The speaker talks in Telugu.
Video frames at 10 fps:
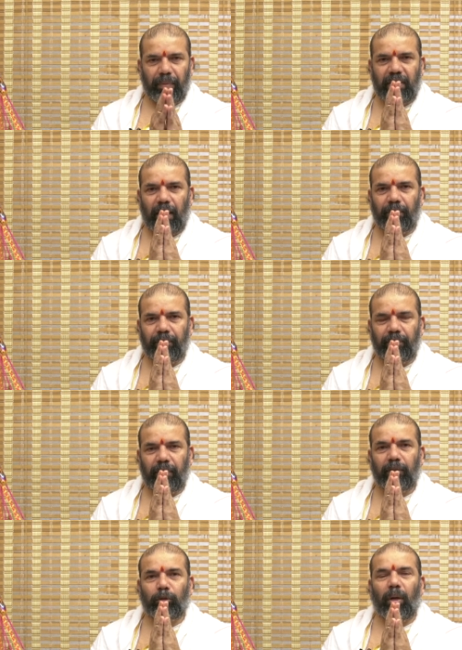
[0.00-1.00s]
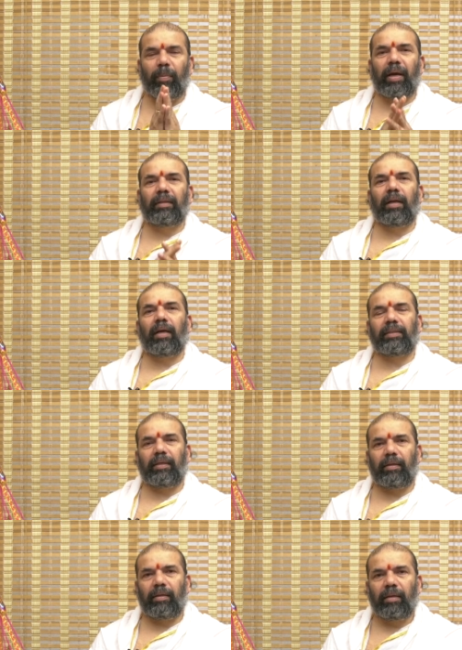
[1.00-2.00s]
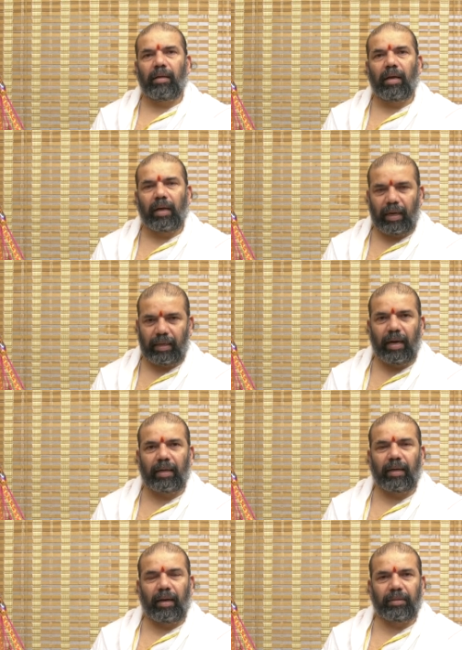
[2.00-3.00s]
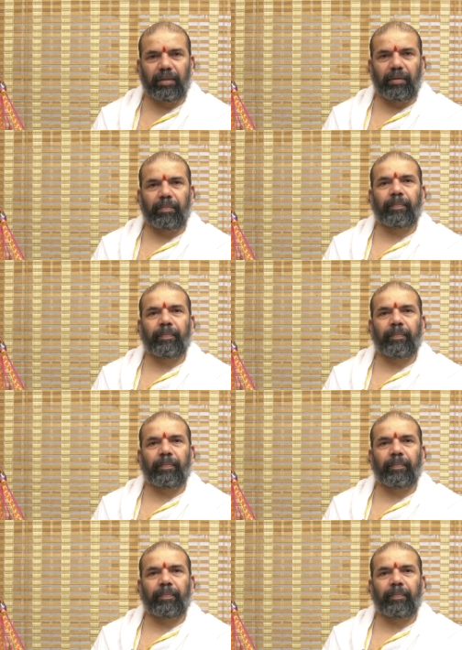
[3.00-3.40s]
నమస్కారం తరువాయిత రాశి కర్కాటక రాశి